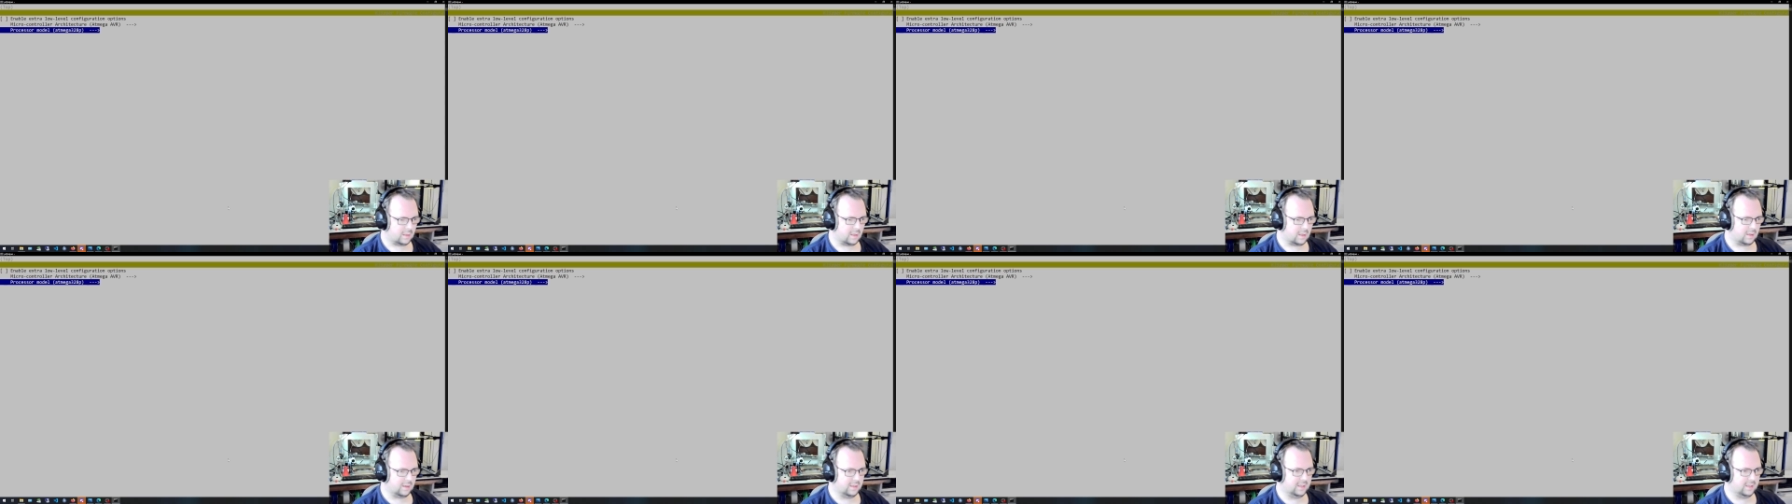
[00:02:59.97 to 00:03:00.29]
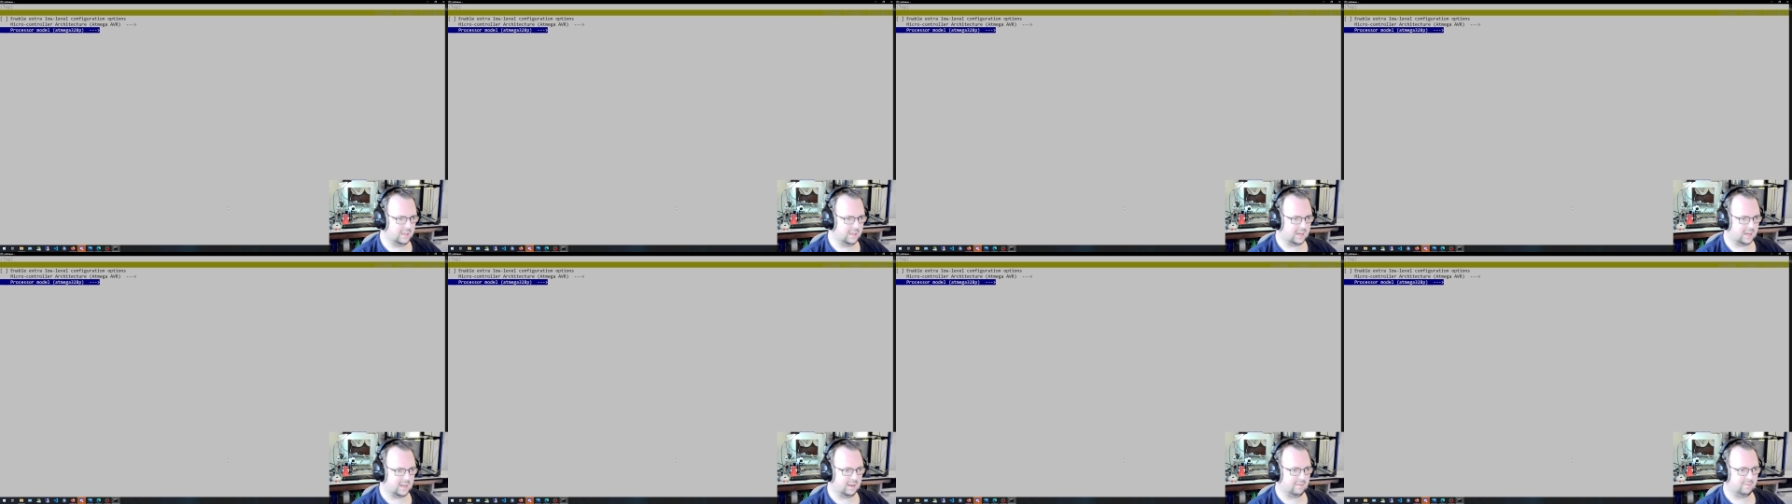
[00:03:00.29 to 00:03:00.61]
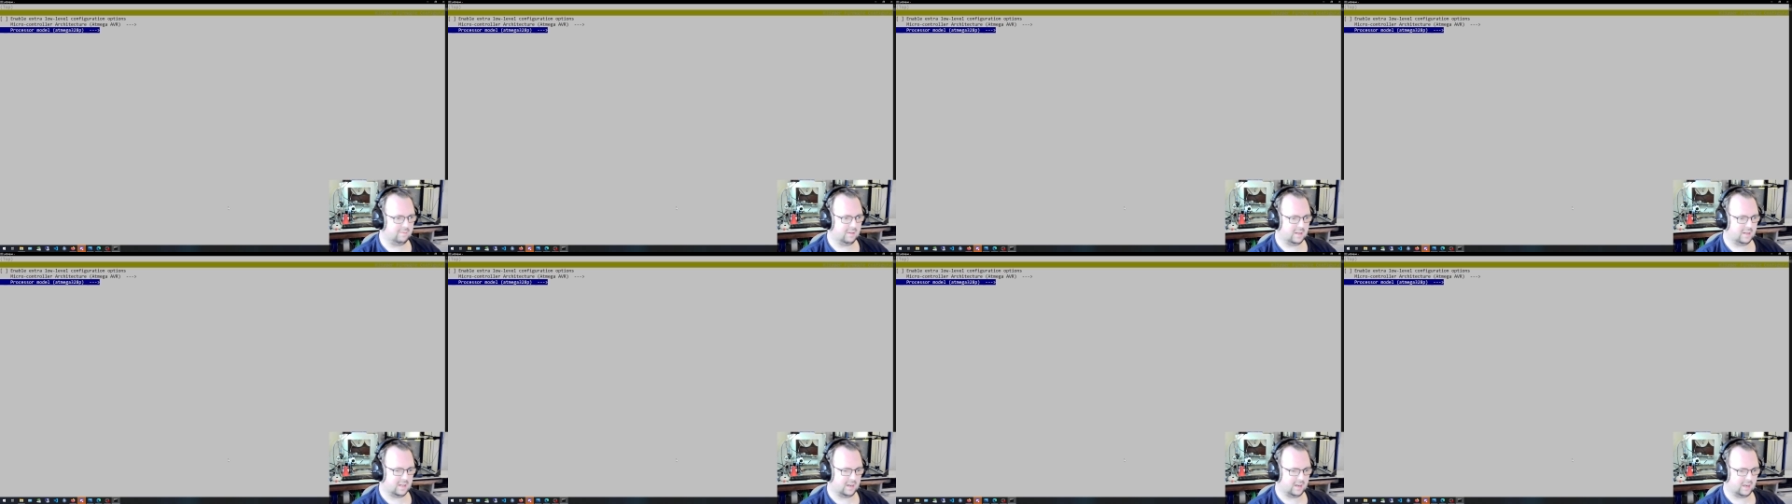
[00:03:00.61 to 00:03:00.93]
Hier gehen
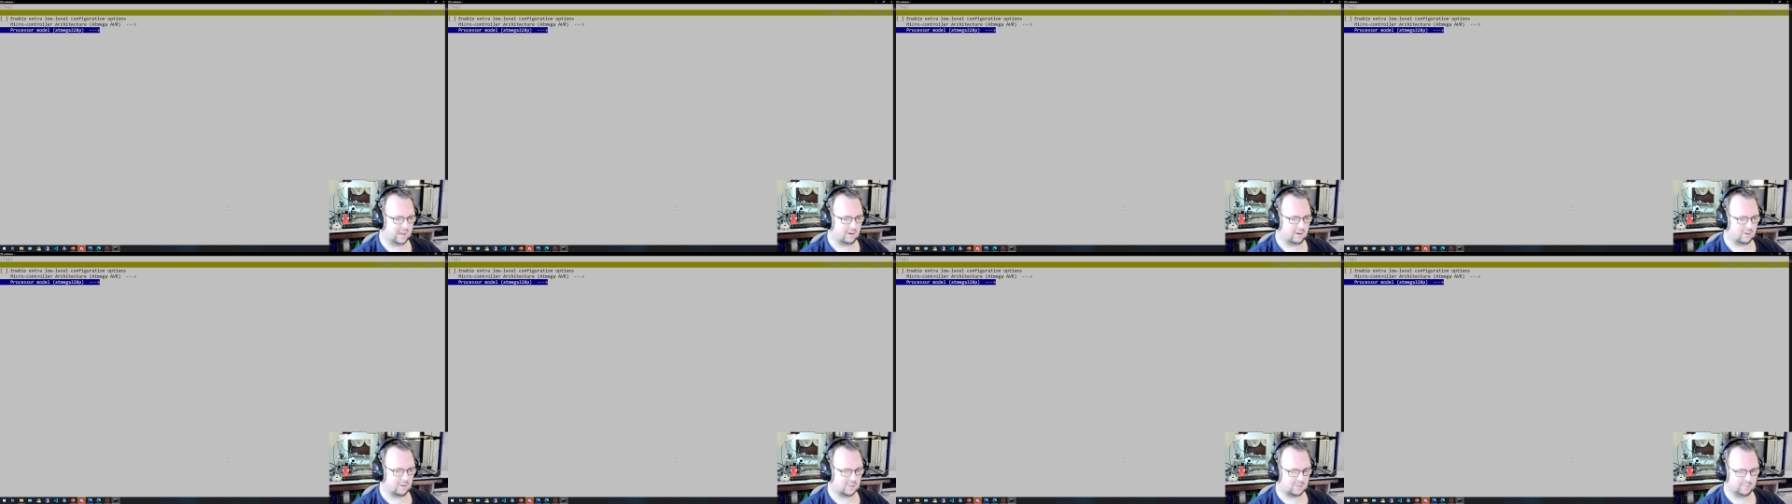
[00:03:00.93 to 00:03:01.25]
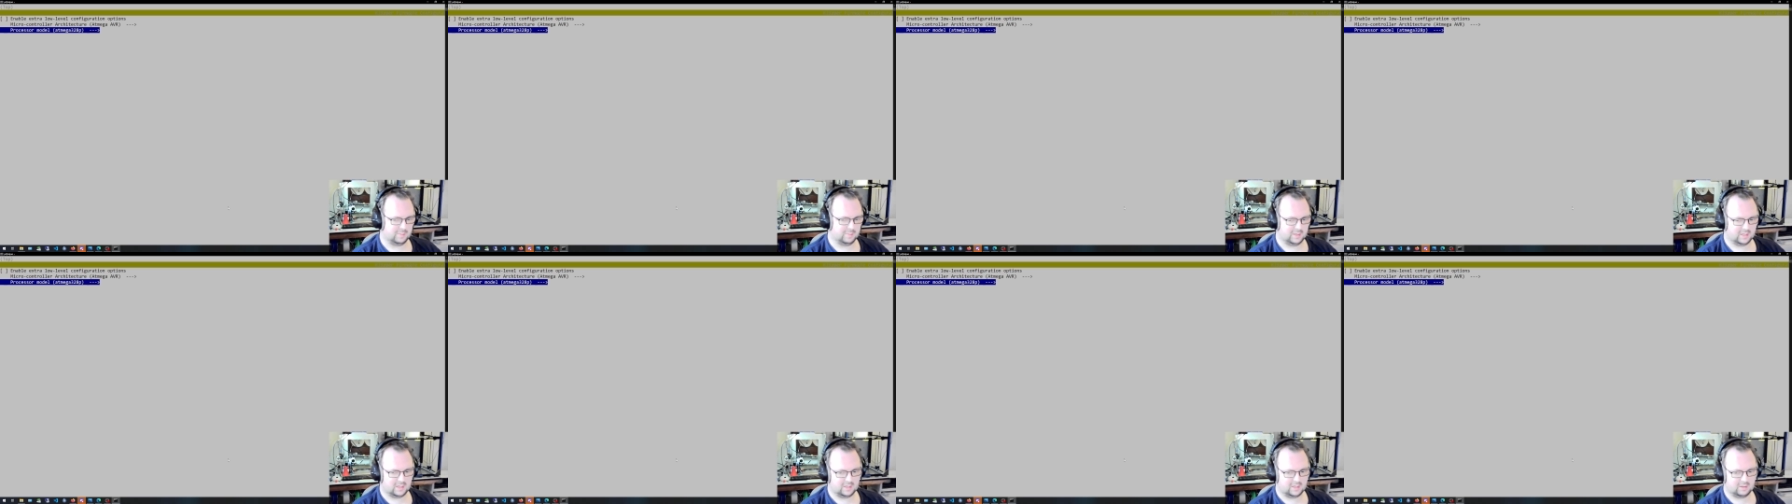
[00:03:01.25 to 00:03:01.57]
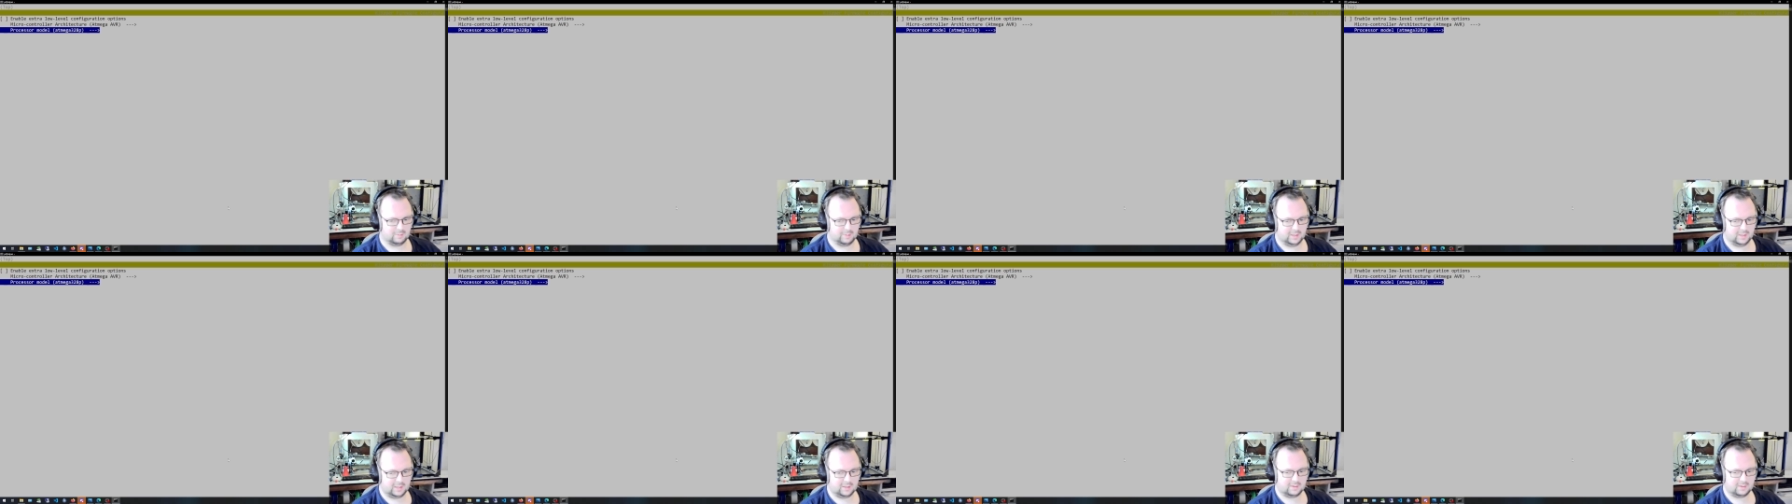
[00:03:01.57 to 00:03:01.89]
wir dann raus mit
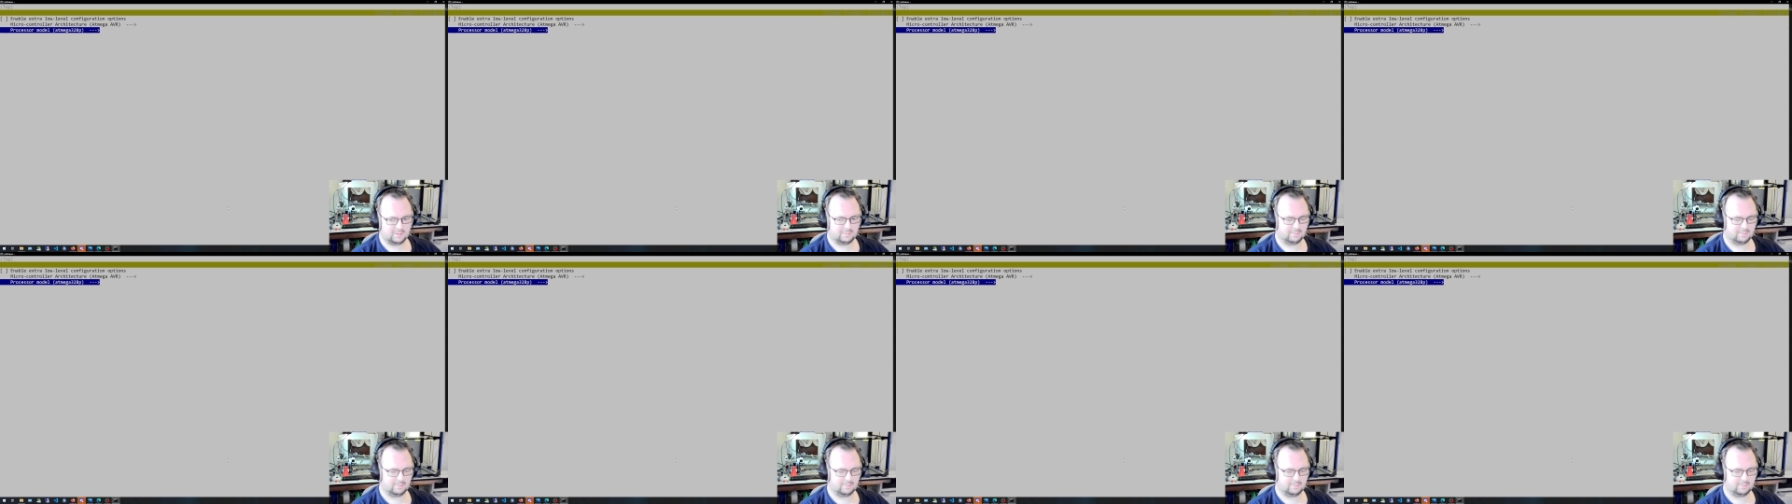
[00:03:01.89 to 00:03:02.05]
Quit